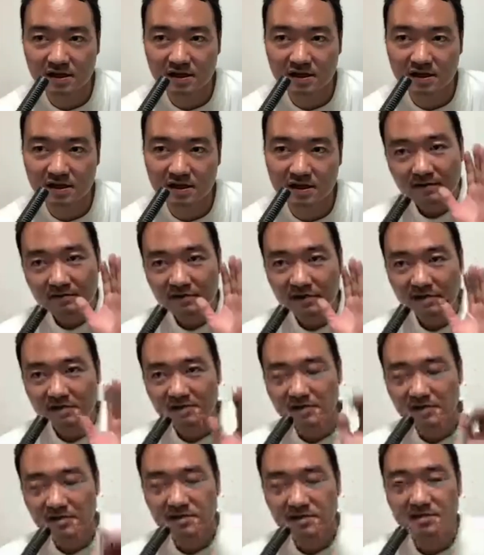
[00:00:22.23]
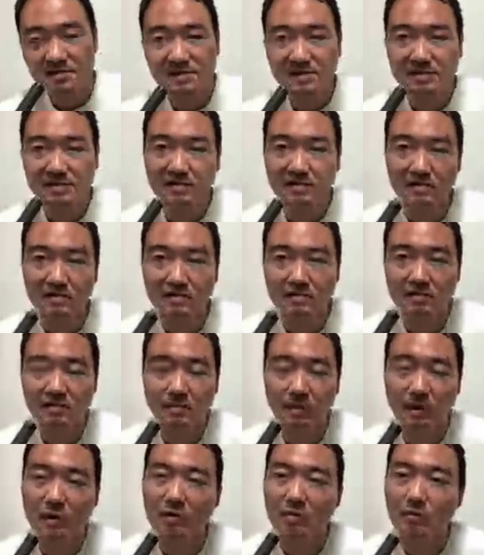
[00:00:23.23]
が、私自身は今日、
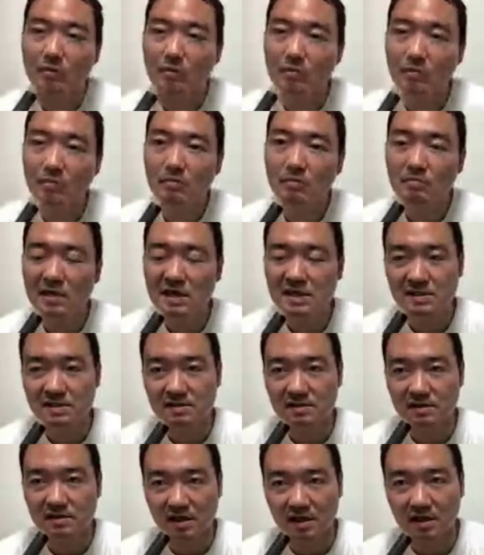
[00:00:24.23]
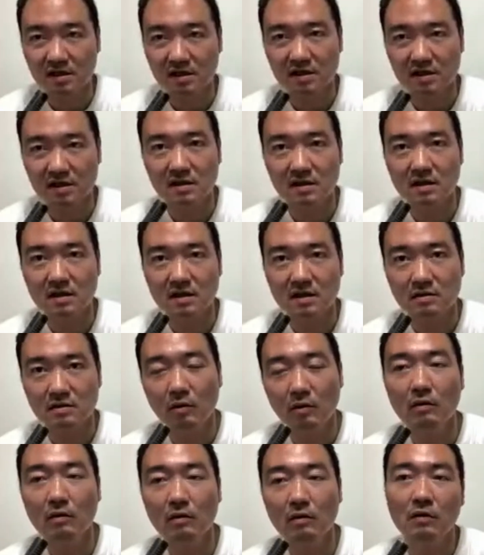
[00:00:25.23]
盆祭り
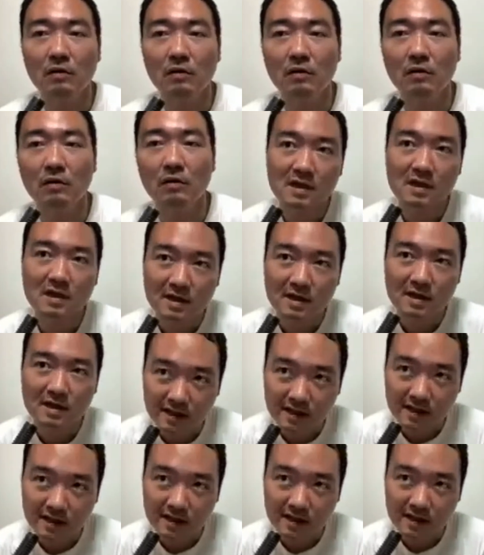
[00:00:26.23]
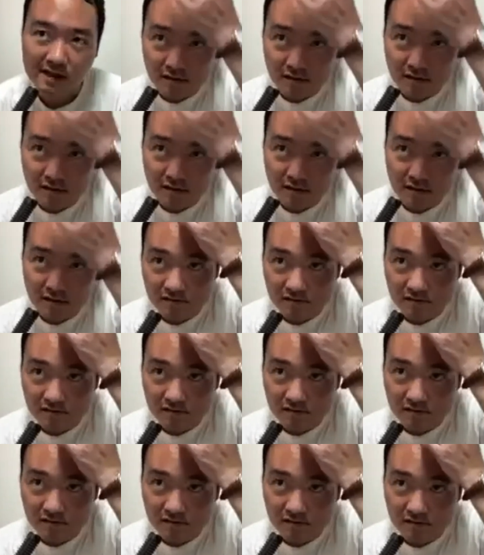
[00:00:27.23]
の、えーと、
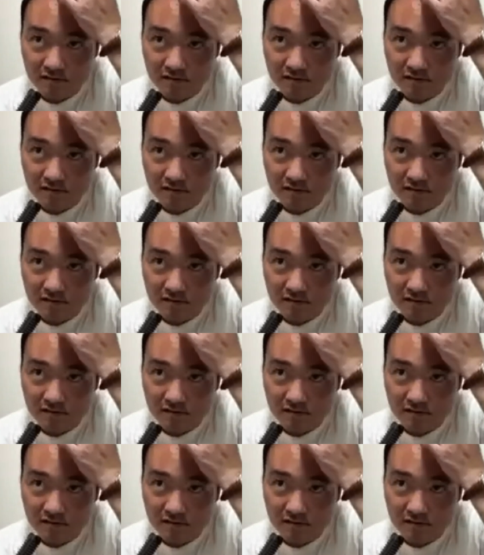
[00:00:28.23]
打ち